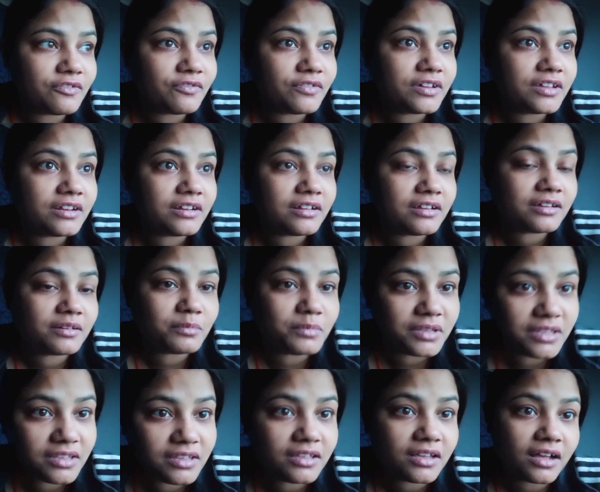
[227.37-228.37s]
सफ़र
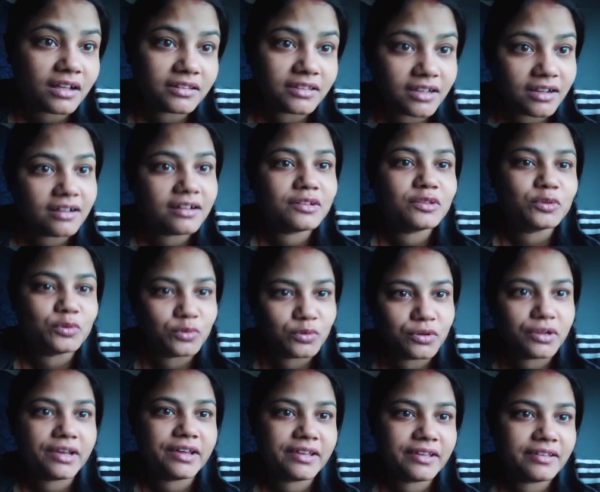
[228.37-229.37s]
अभी आधा
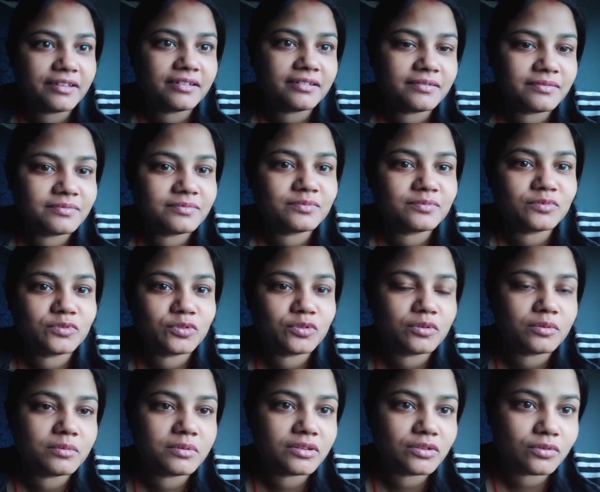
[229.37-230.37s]
अधूरा है
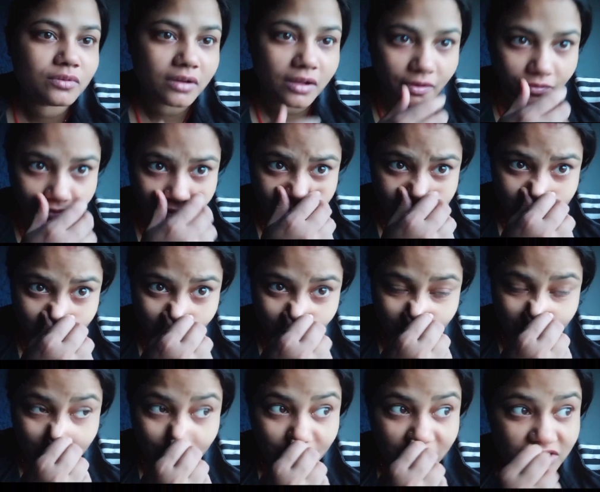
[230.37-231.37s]
तो अभी तो काफ़ी
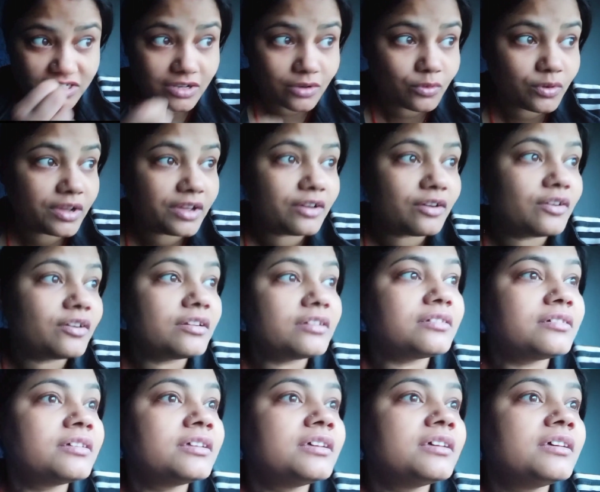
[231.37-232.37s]
सफ़र बचा हुआ है और
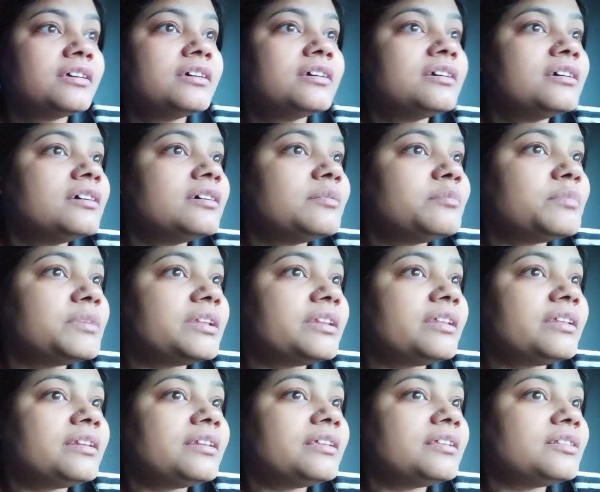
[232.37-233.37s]

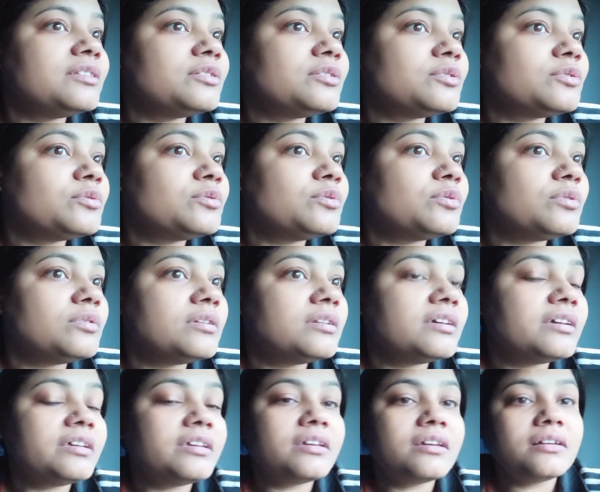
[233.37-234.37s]
मेरी नींद तो खुल
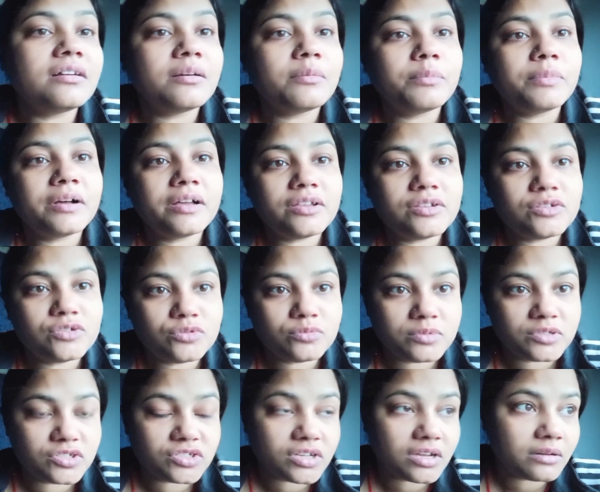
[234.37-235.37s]
गई है कब का ही
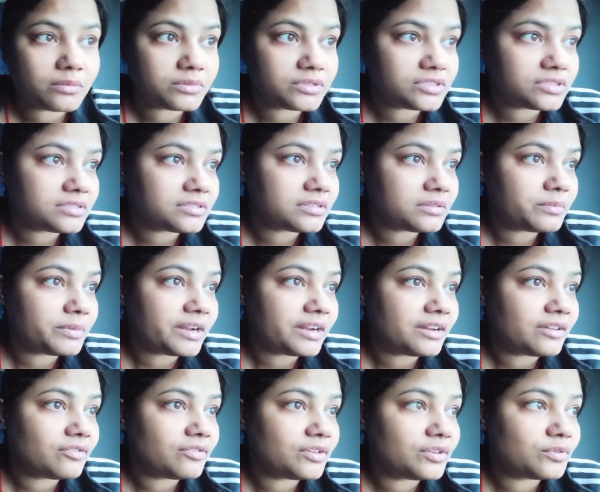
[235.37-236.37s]
सुबह चार बजे से
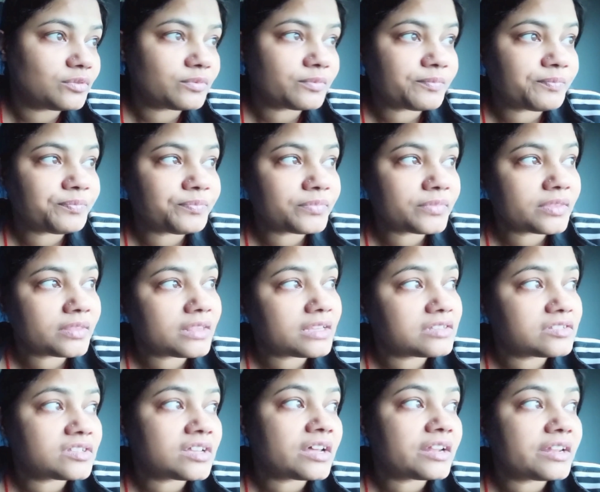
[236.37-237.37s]
बैठी हुई हूँ
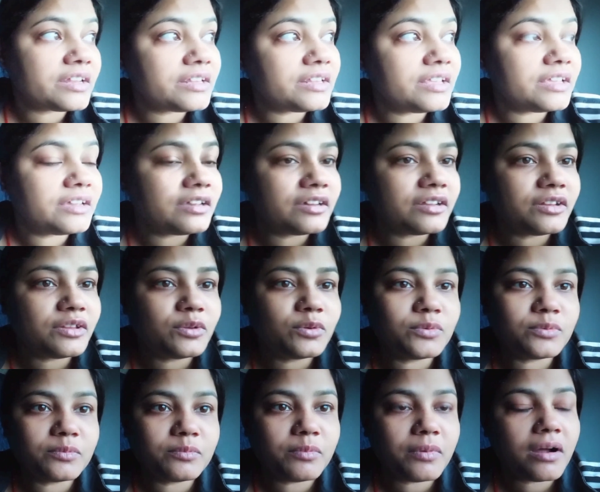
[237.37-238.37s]
नज़ारे देख रही
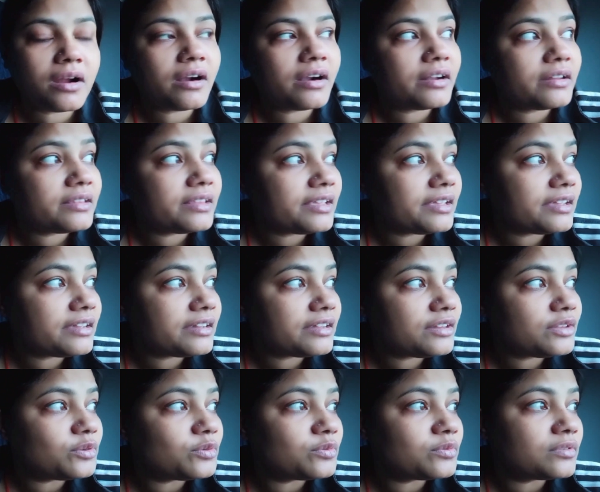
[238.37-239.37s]
हूँ पहाड़ देख
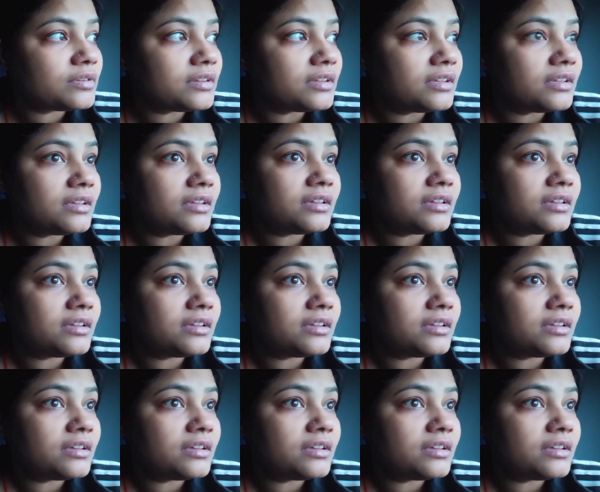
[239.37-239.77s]
रही हूँ